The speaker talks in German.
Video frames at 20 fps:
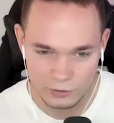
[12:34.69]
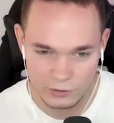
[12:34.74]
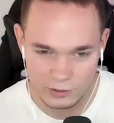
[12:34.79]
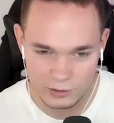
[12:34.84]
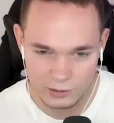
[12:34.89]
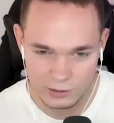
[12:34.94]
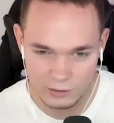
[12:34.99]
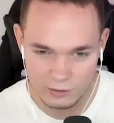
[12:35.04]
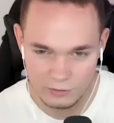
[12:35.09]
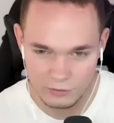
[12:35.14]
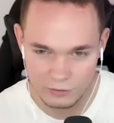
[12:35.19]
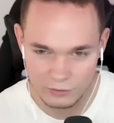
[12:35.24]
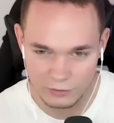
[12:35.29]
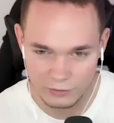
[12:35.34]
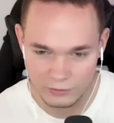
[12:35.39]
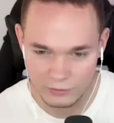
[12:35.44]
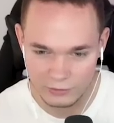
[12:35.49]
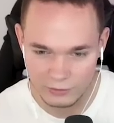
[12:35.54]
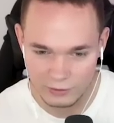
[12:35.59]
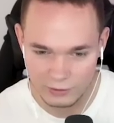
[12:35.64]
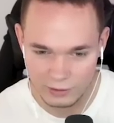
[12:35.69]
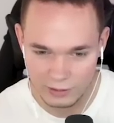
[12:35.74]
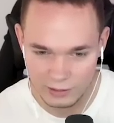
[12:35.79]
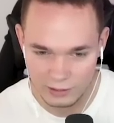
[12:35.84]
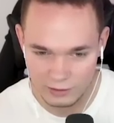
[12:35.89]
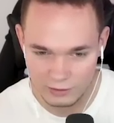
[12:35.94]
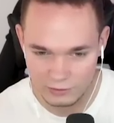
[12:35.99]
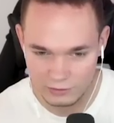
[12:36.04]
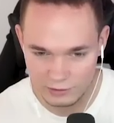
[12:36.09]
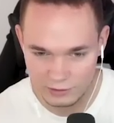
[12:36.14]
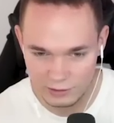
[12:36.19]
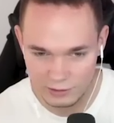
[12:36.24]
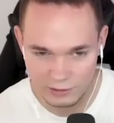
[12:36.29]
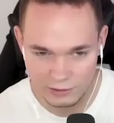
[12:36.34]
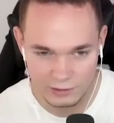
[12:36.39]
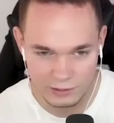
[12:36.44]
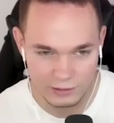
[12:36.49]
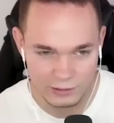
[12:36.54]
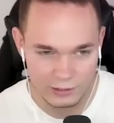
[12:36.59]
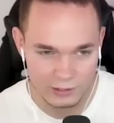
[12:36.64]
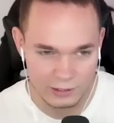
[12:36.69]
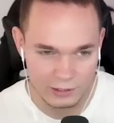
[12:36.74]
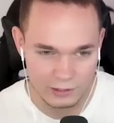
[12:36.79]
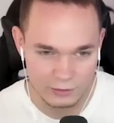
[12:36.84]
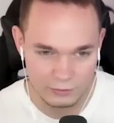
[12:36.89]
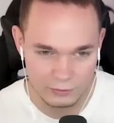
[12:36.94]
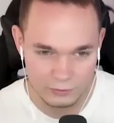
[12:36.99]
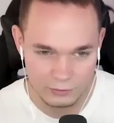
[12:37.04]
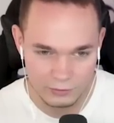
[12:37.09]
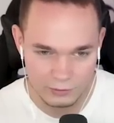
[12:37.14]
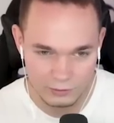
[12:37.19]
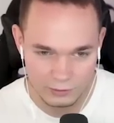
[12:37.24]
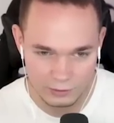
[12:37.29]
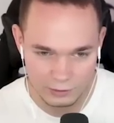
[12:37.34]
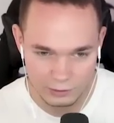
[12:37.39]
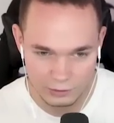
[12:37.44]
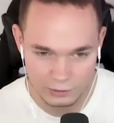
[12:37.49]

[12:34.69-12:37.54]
wo ich hier hin soll, ne? Ehrlich, gar keine Ahnung.